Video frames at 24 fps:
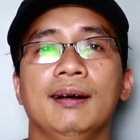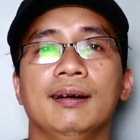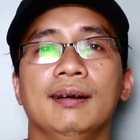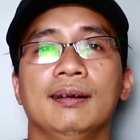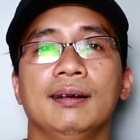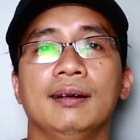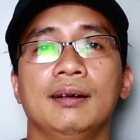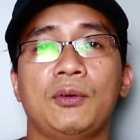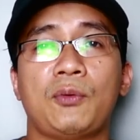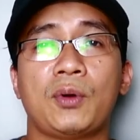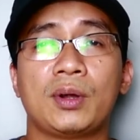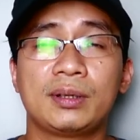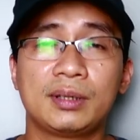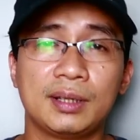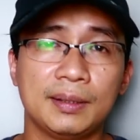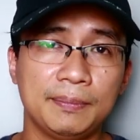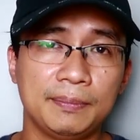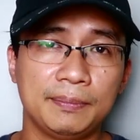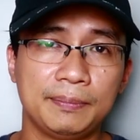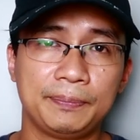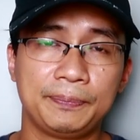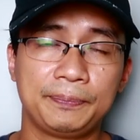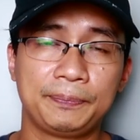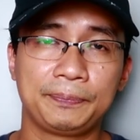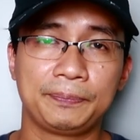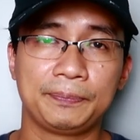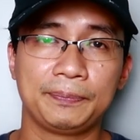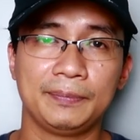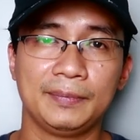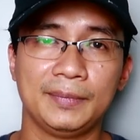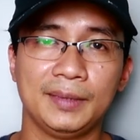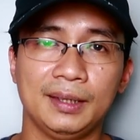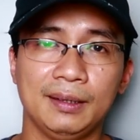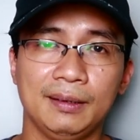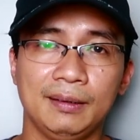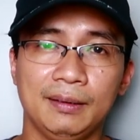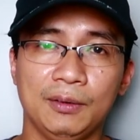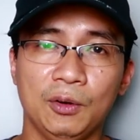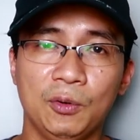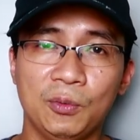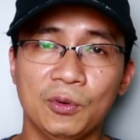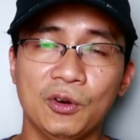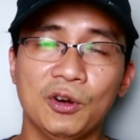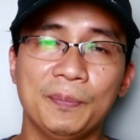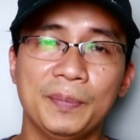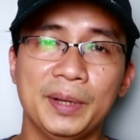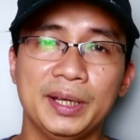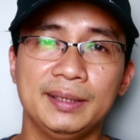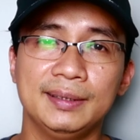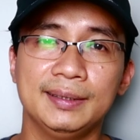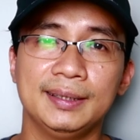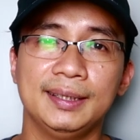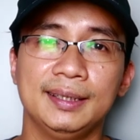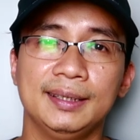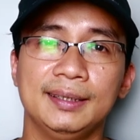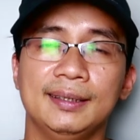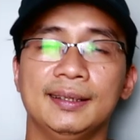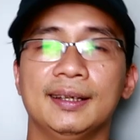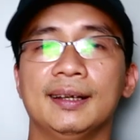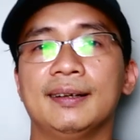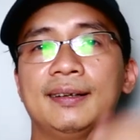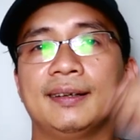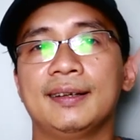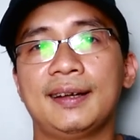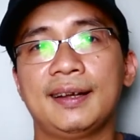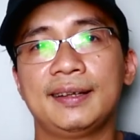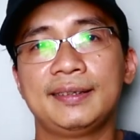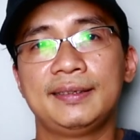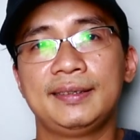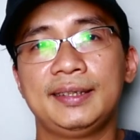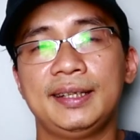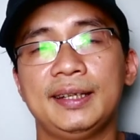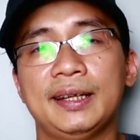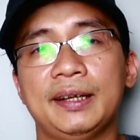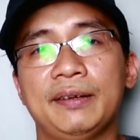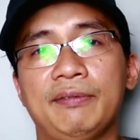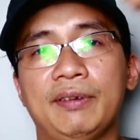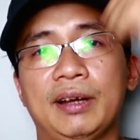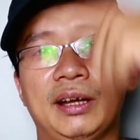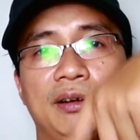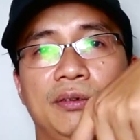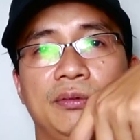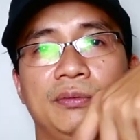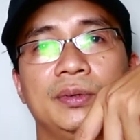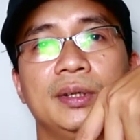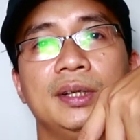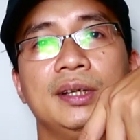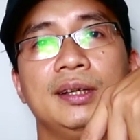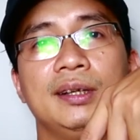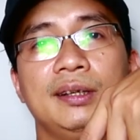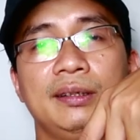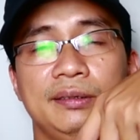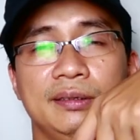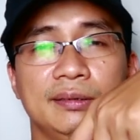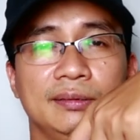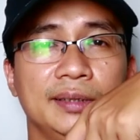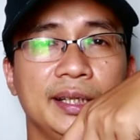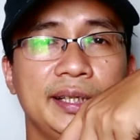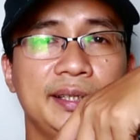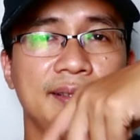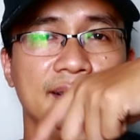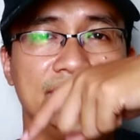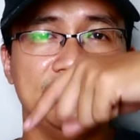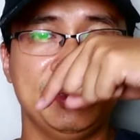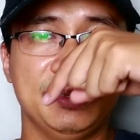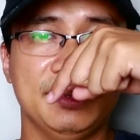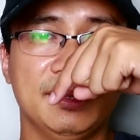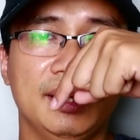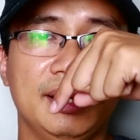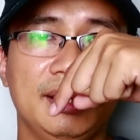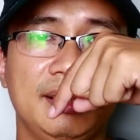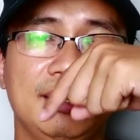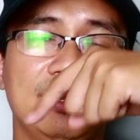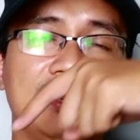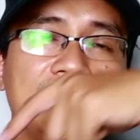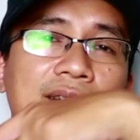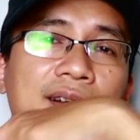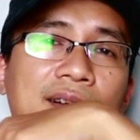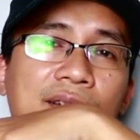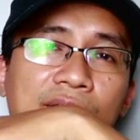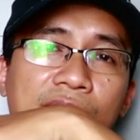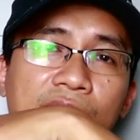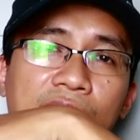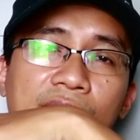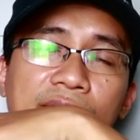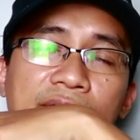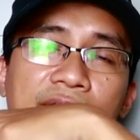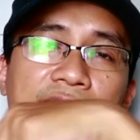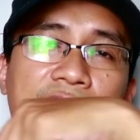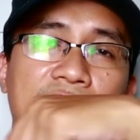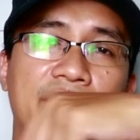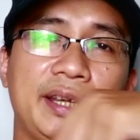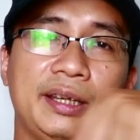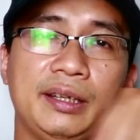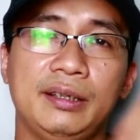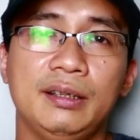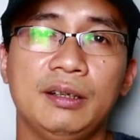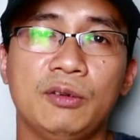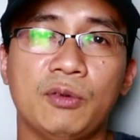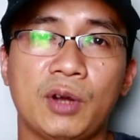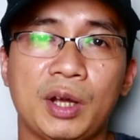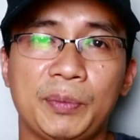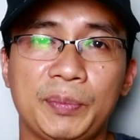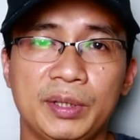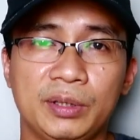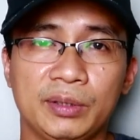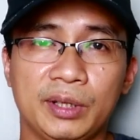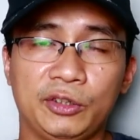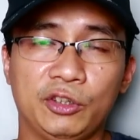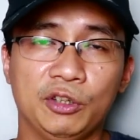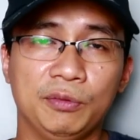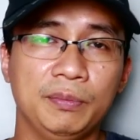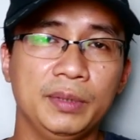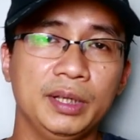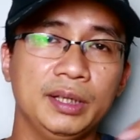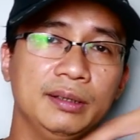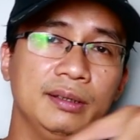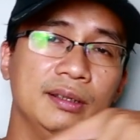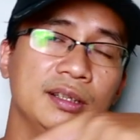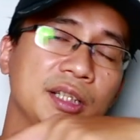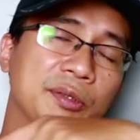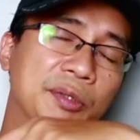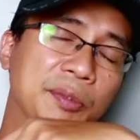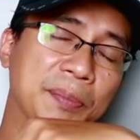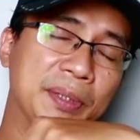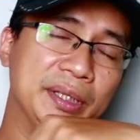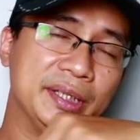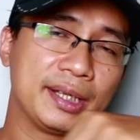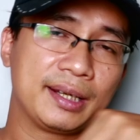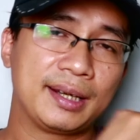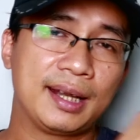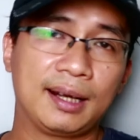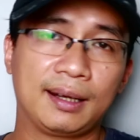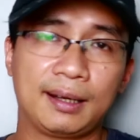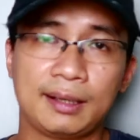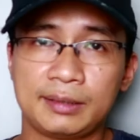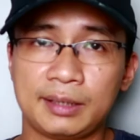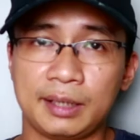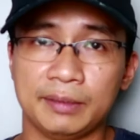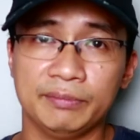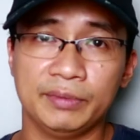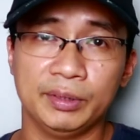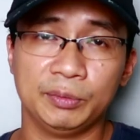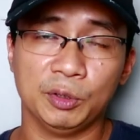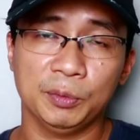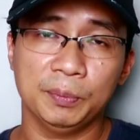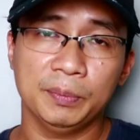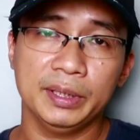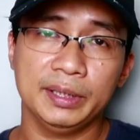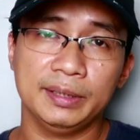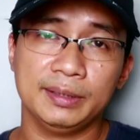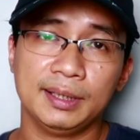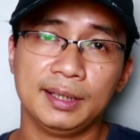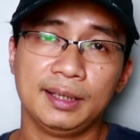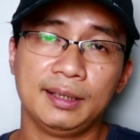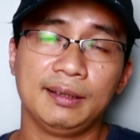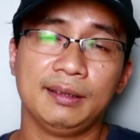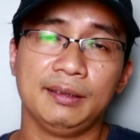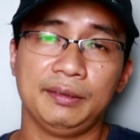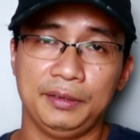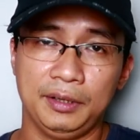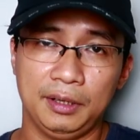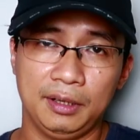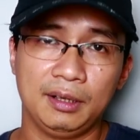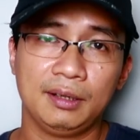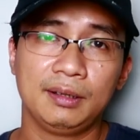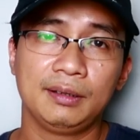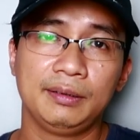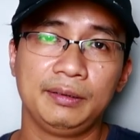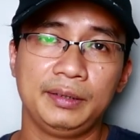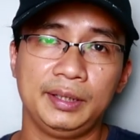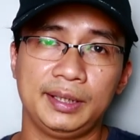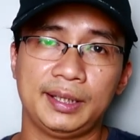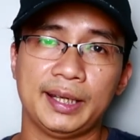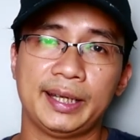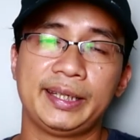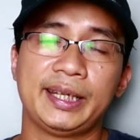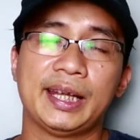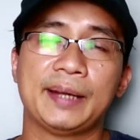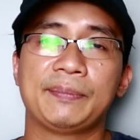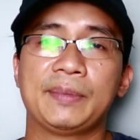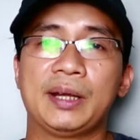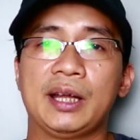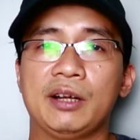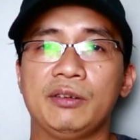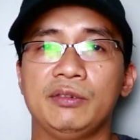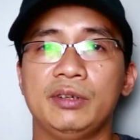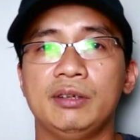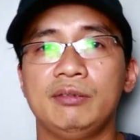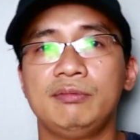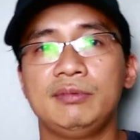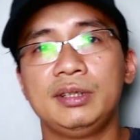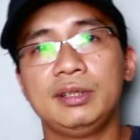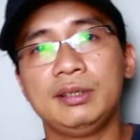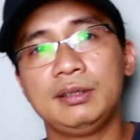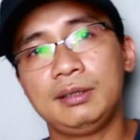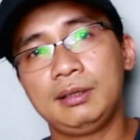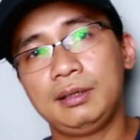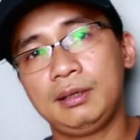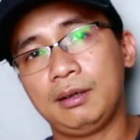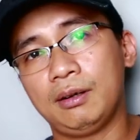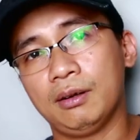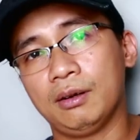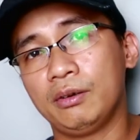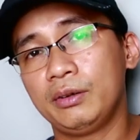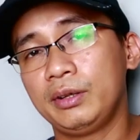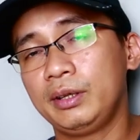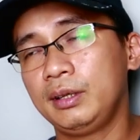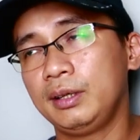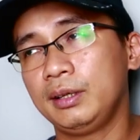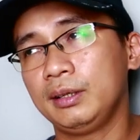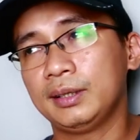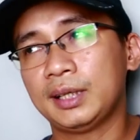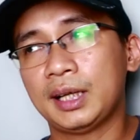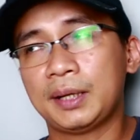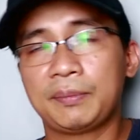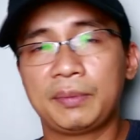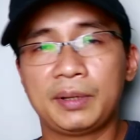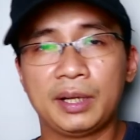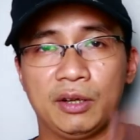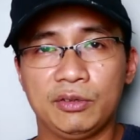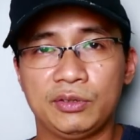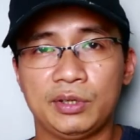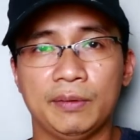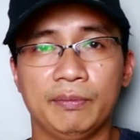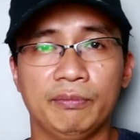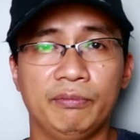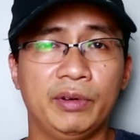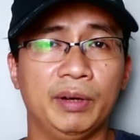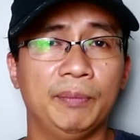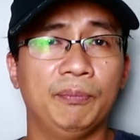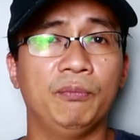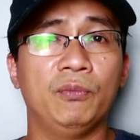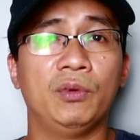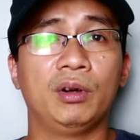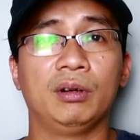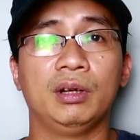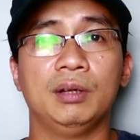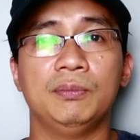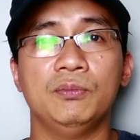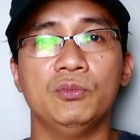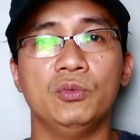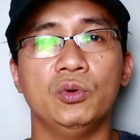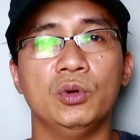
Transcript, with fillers: uh, quan tâm ủng hộ mình thì à, xin hãy vào đường link ở dưới đó là phê nước hoa bình luận của mình nơi mà mình sẽ đăng các sản phẩm của mình đó thì các anh em nào nếu như có ý định tham khảo sản phẩm hoặc là